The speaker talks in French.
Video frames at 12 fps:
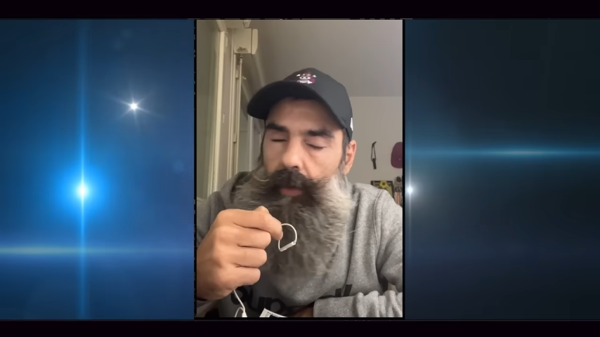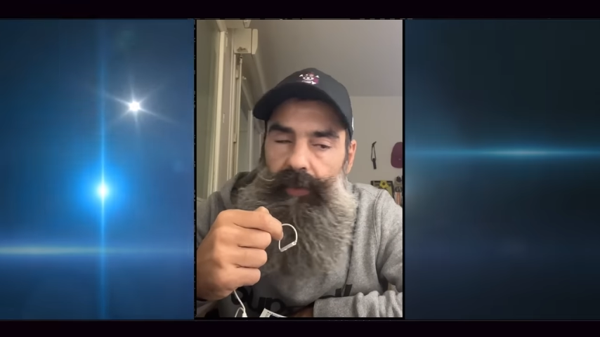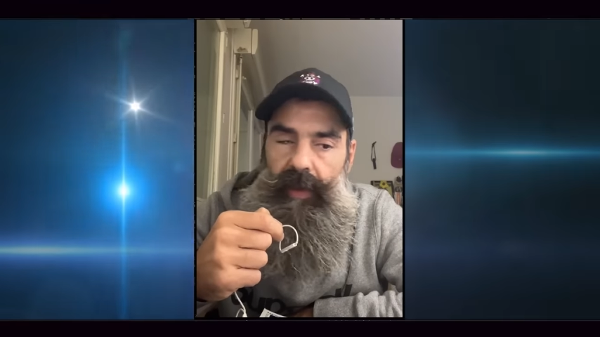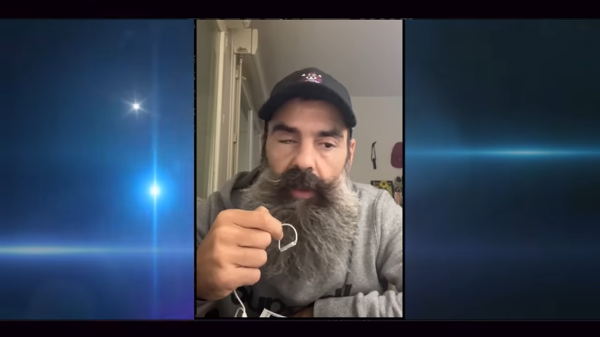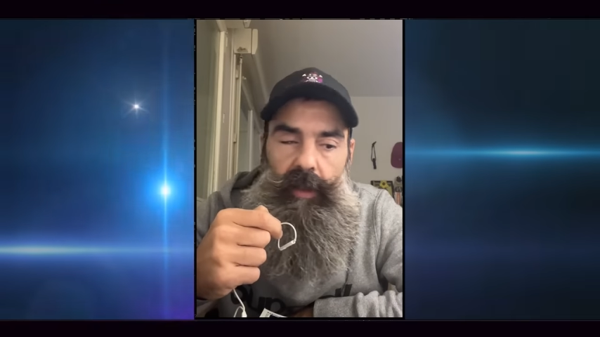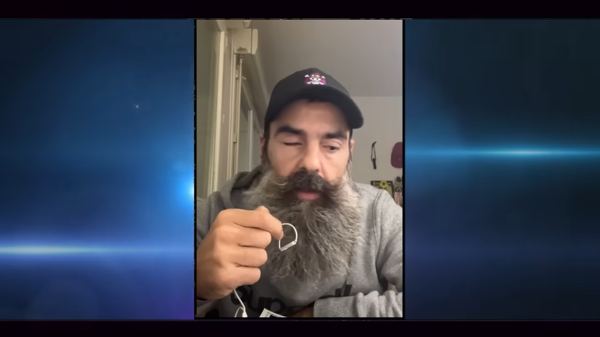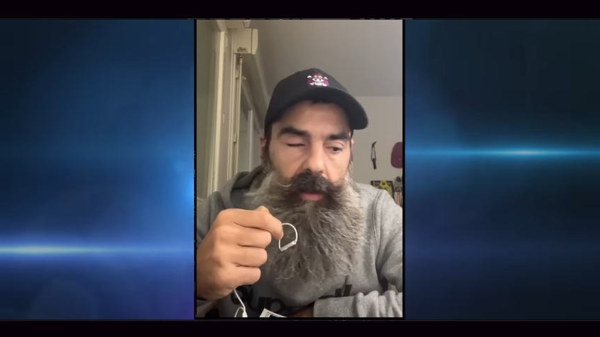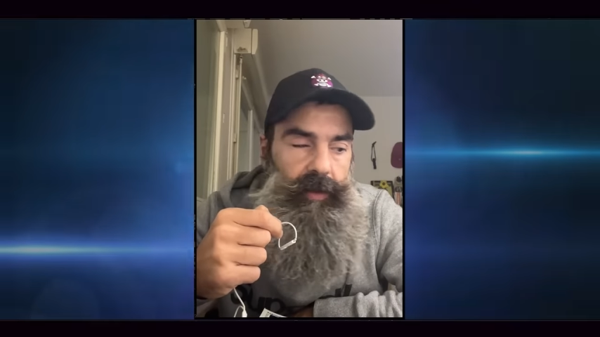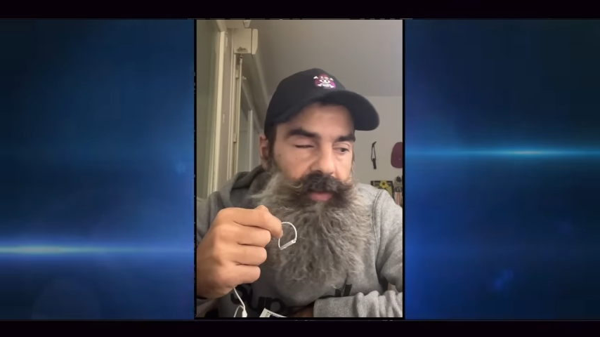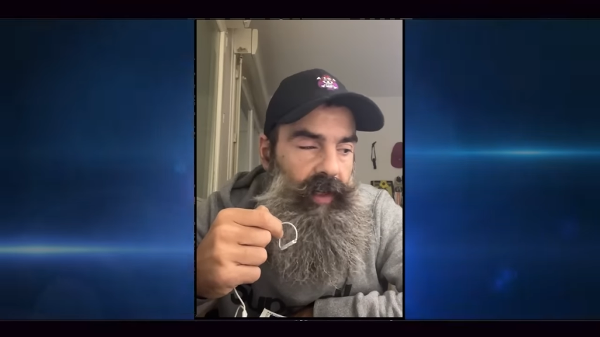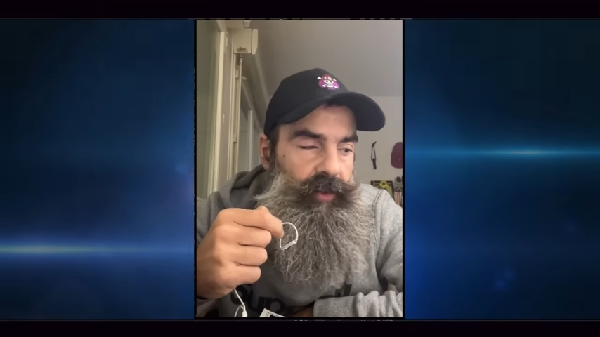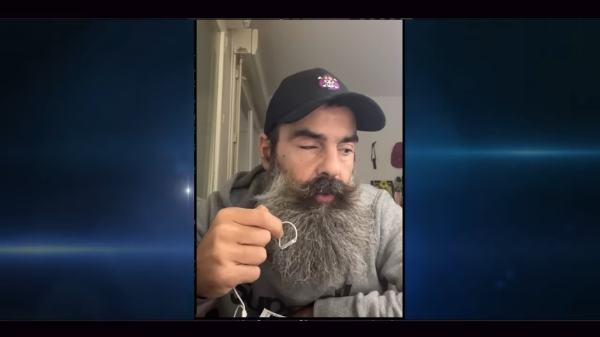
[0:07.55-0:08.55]
le fil
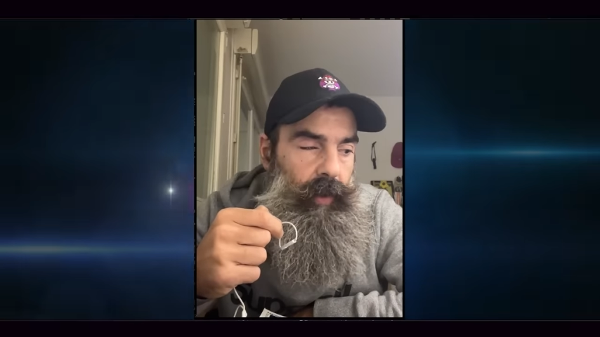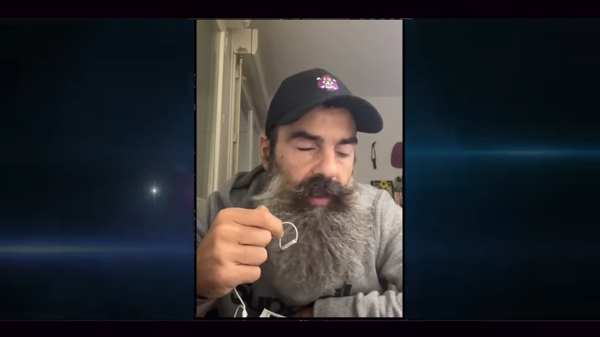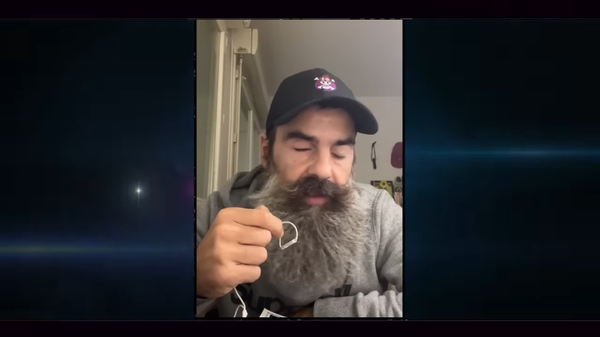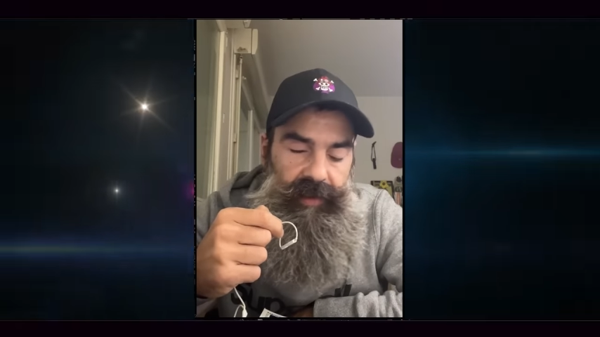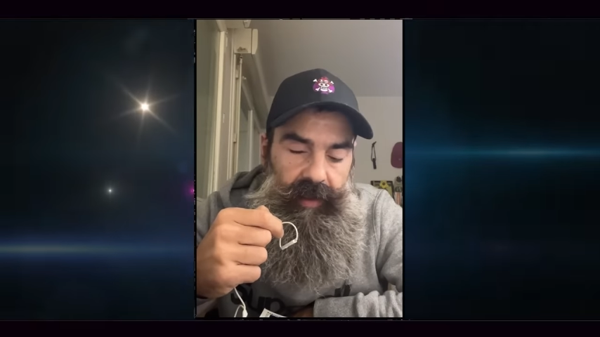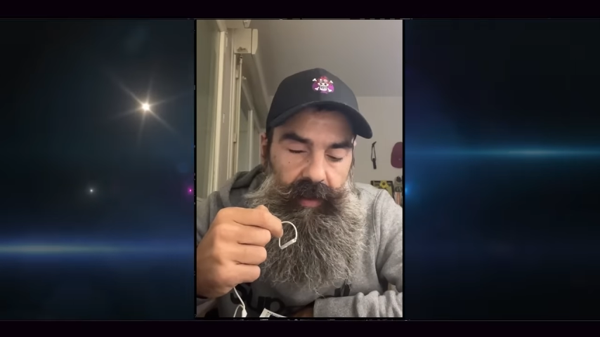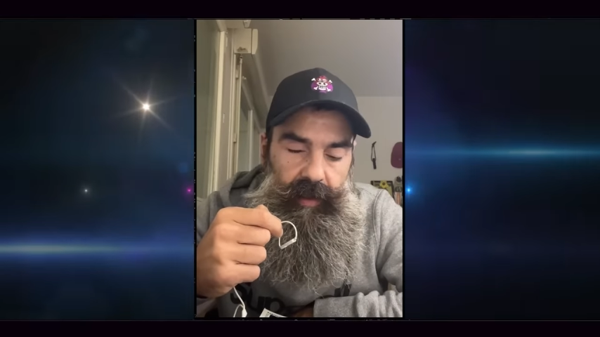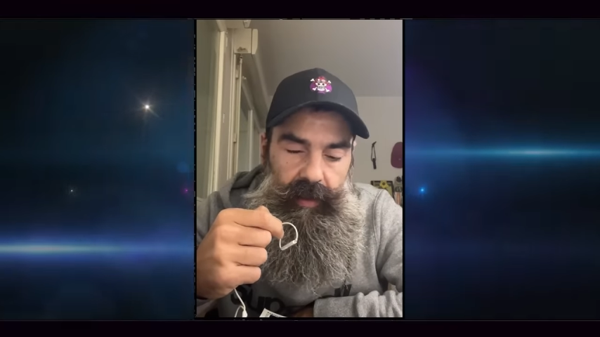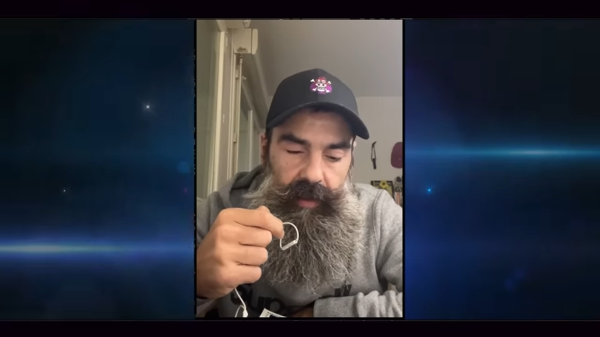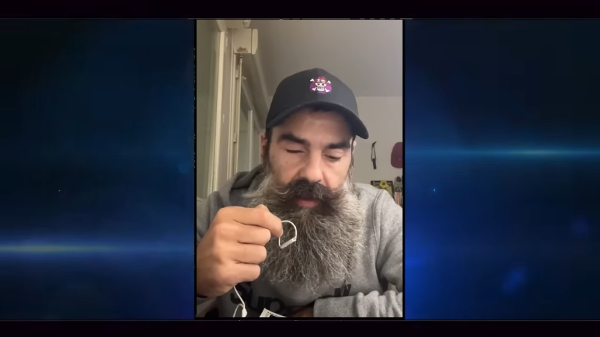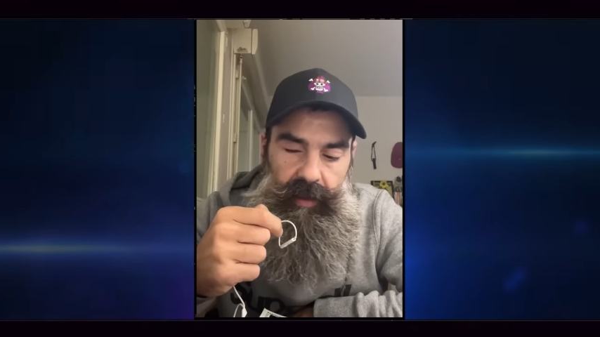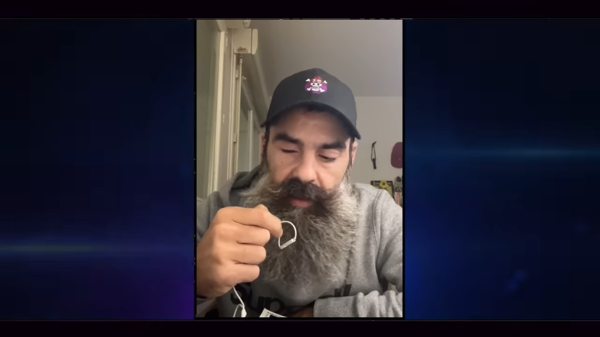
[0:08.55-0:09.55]

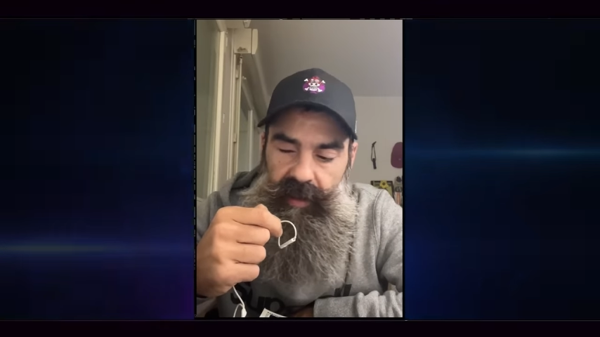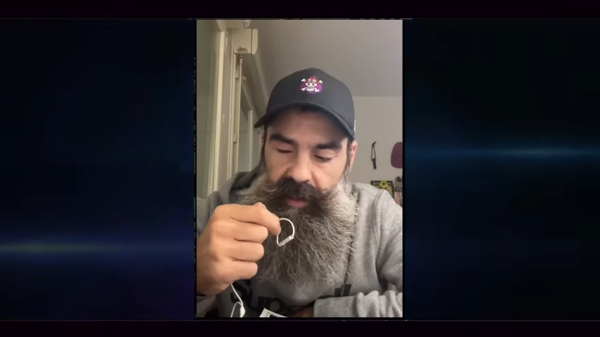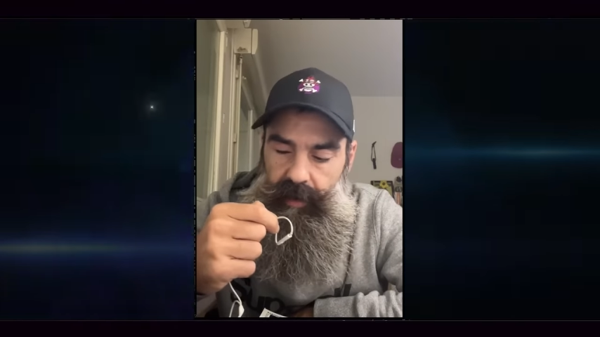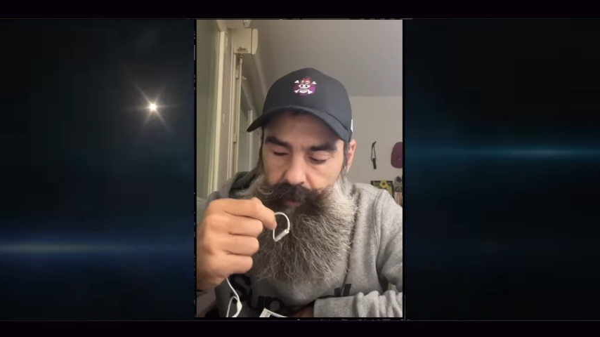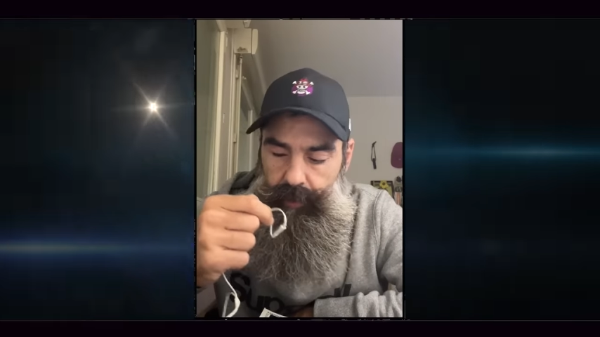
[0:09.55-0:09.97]
d'actualité et qui,